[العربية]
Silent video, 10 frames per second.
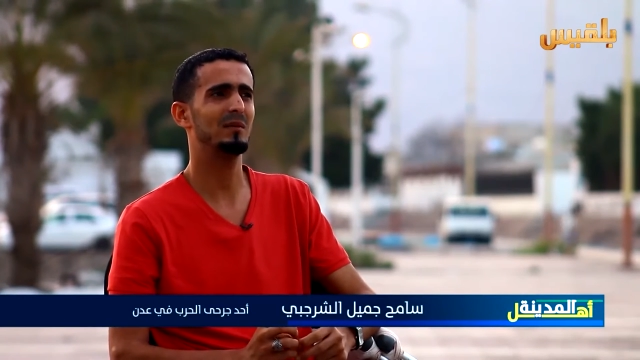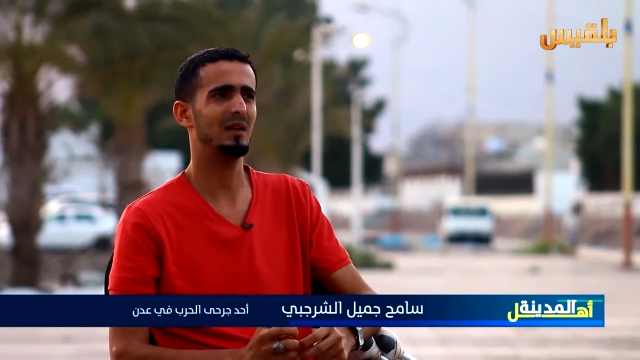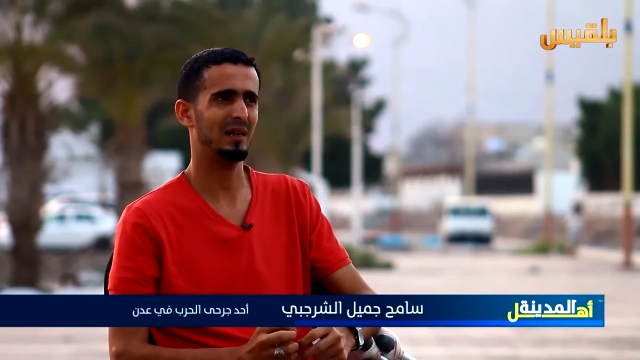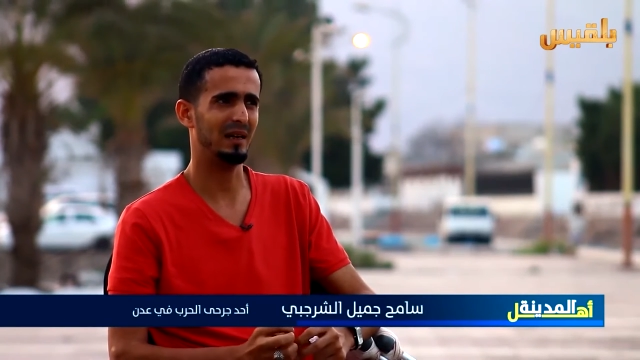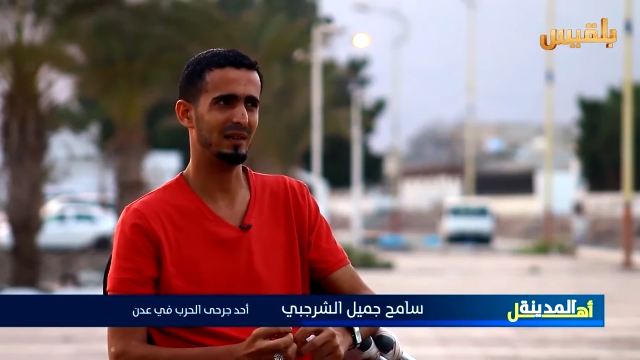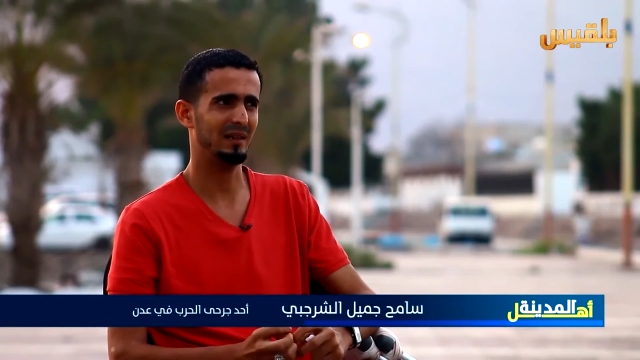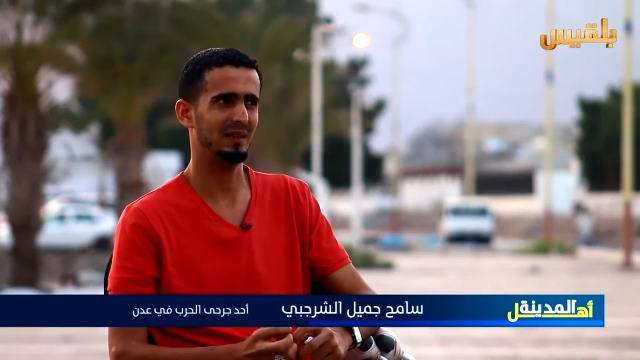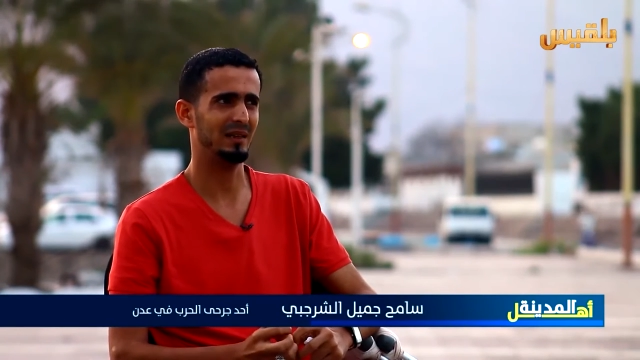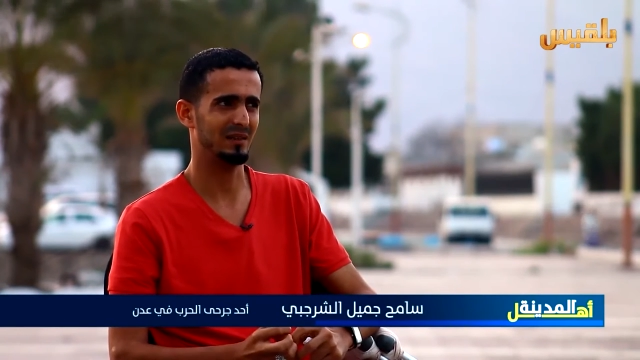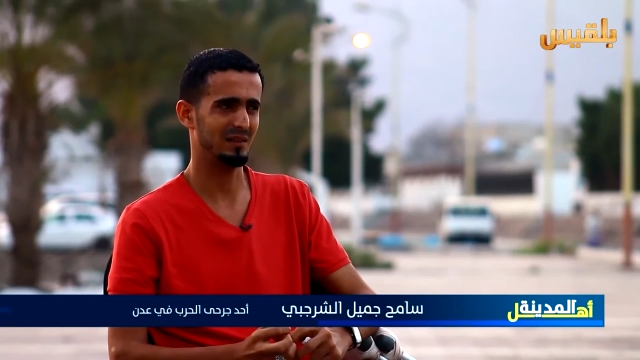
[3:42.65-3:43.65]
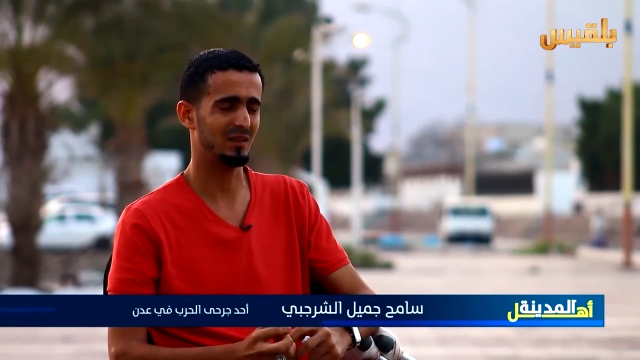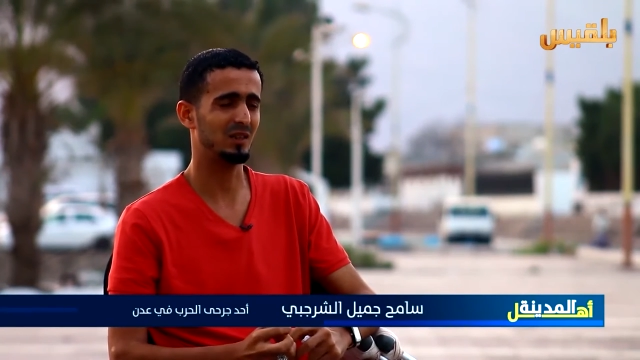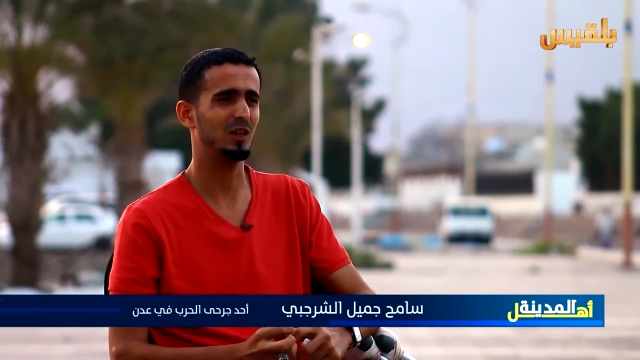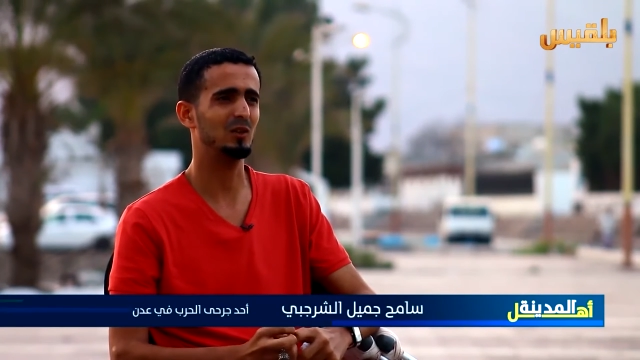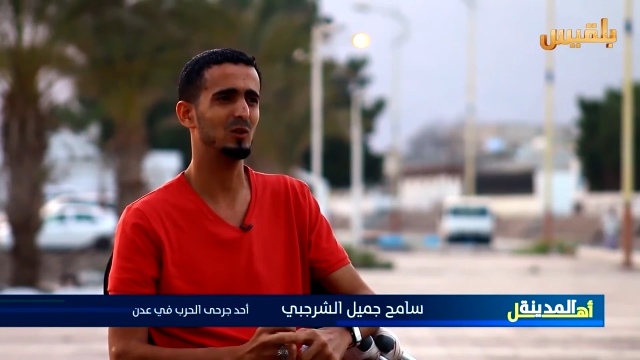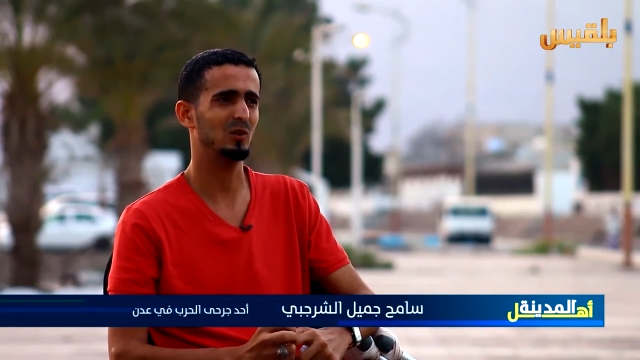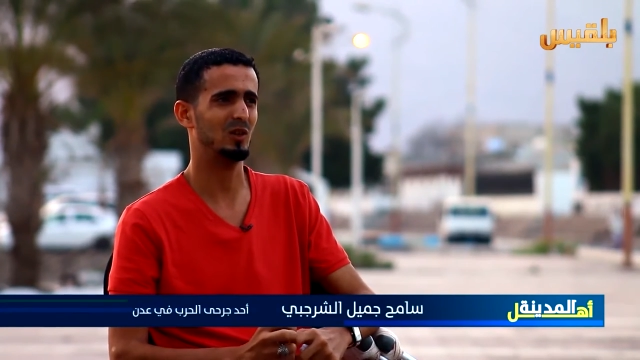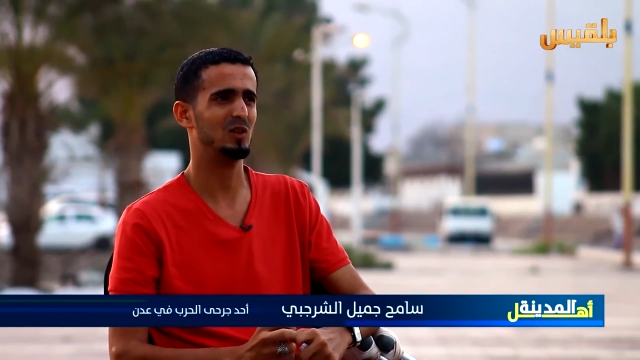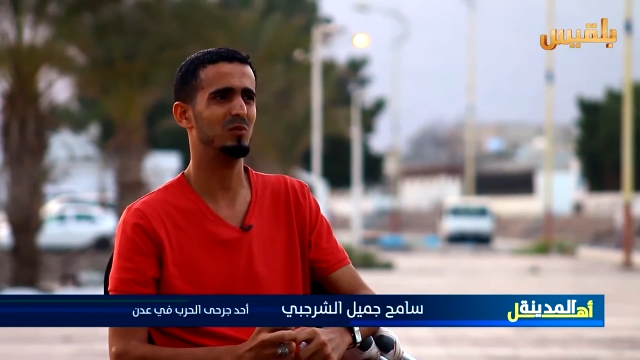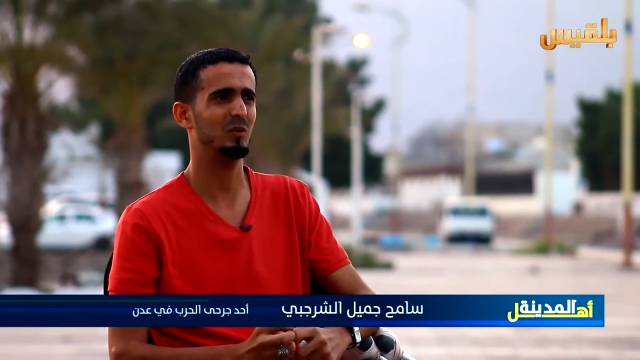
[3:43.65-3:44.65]
هناك يعني استشهدوا
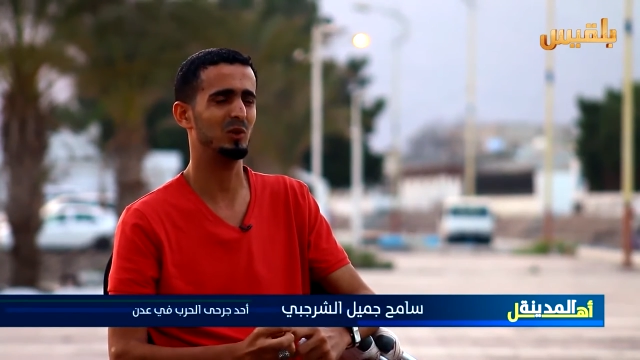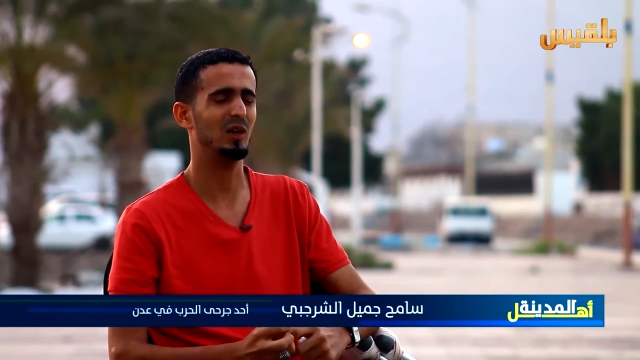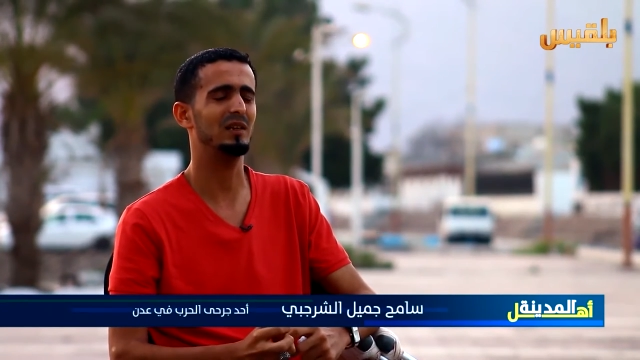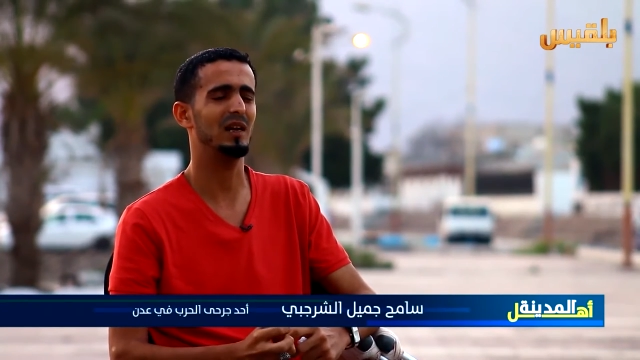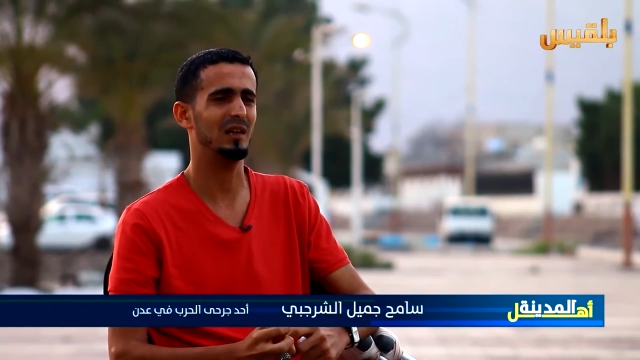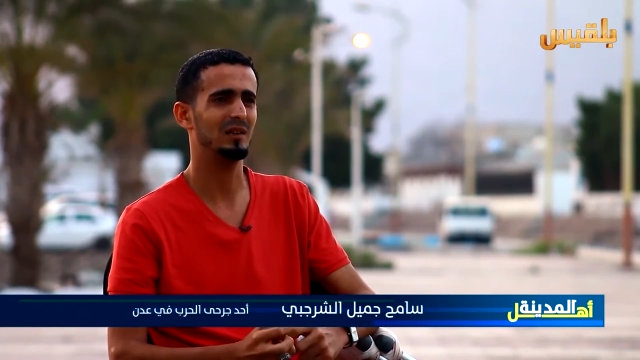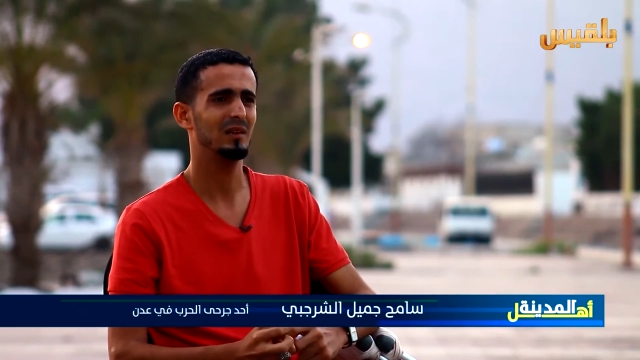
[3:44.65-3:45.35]
ونحسبهم شهداء